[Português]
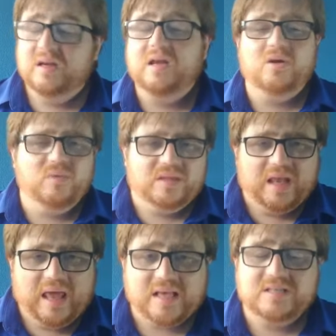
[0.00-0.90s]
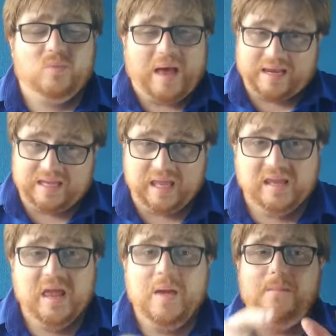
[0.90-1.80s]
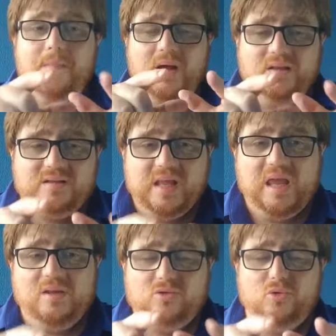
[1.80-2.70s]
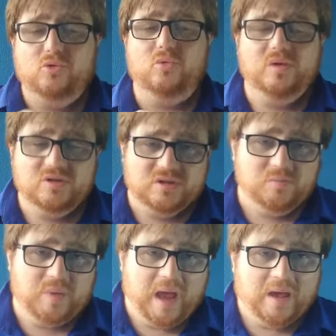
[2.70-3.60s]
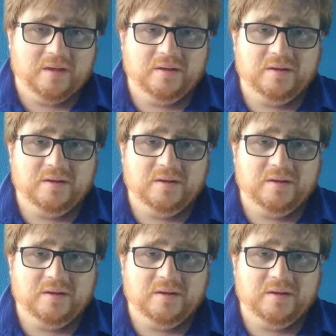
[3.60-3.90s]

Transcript: que não interessam a quem mantém tudo isso em pé,